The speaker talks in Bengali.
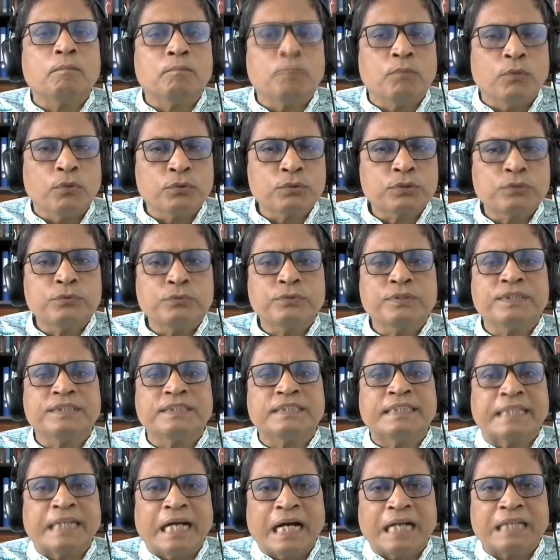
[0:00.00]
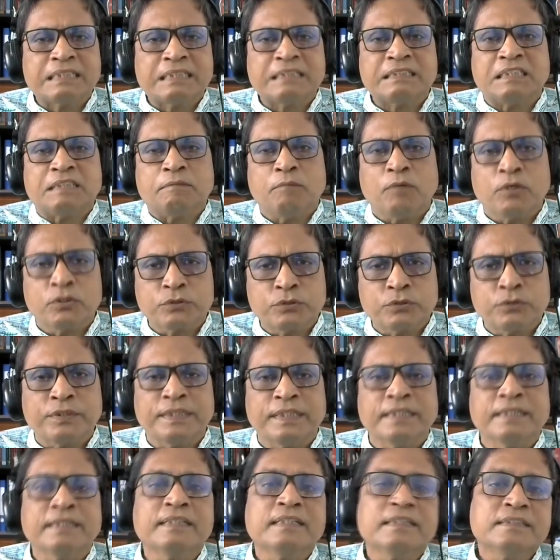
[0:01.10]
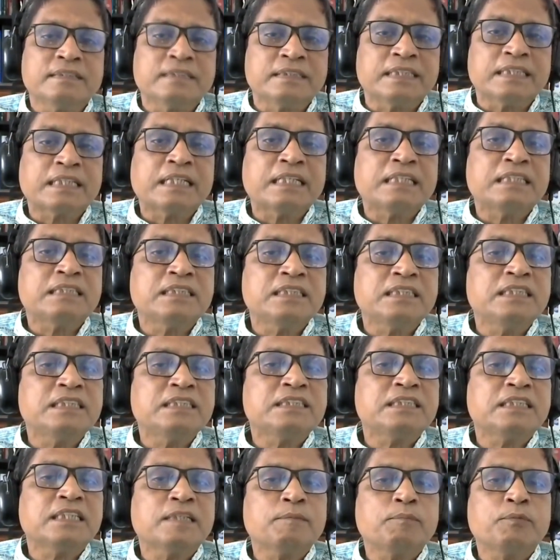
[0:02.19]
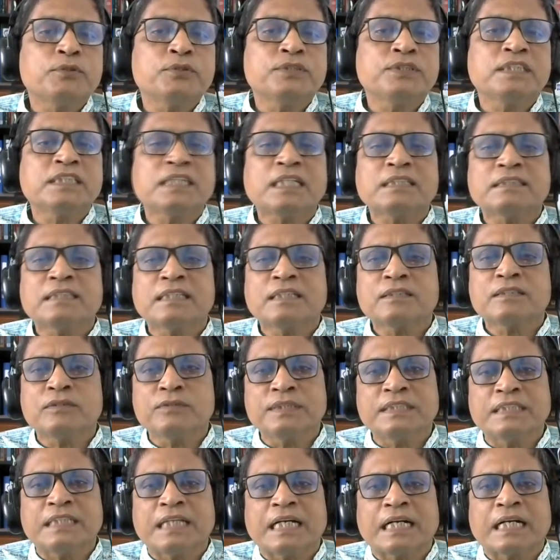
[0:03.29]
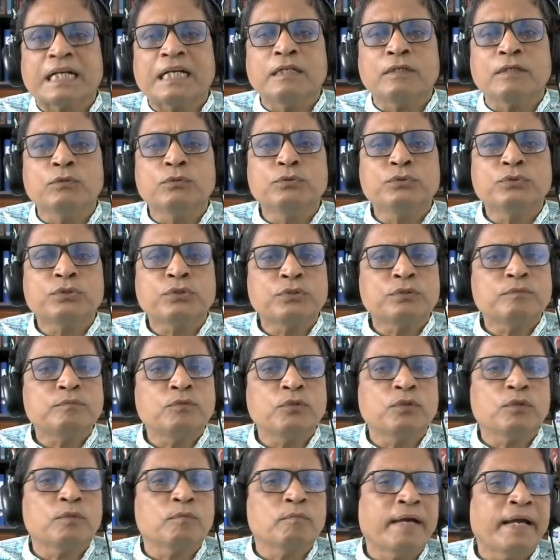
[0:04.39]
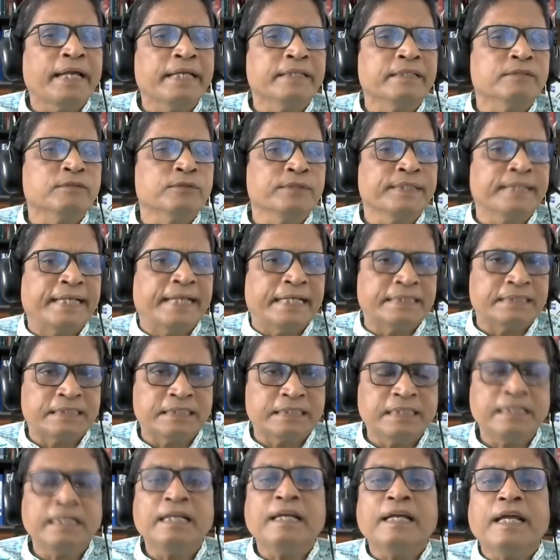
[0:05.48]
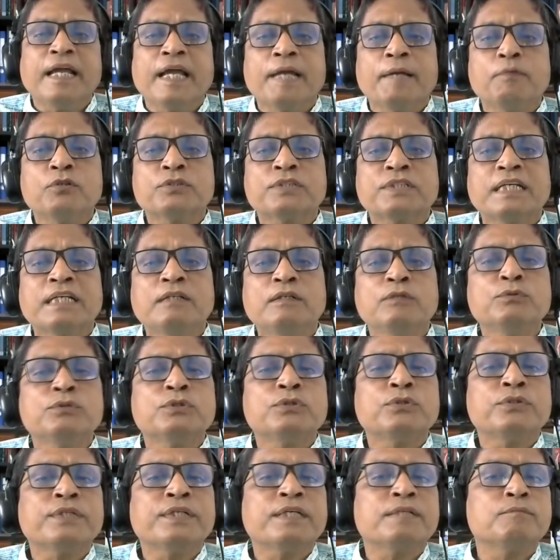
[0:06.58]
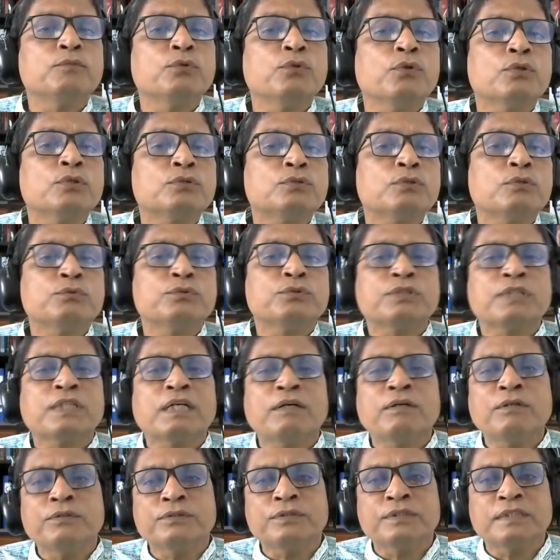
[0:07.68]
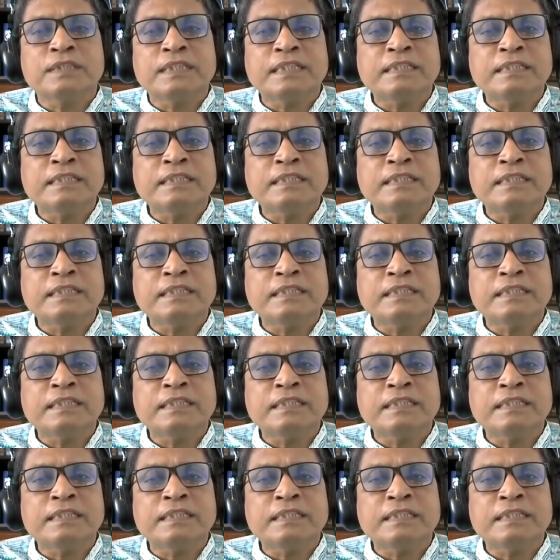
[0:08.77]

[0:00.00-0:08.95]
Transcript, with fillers: ভর্তুকি যে ঘাটতি বছরে যেখানে তিরিশ থেকে পঁয়ত্রিশ হাজার কোটি টাকা লুণ্ঠনমূলক ব্যয় রয়ে গেছে এবং সেই লুণ্ঠনের মূলত উৎসাহ হচ্ছে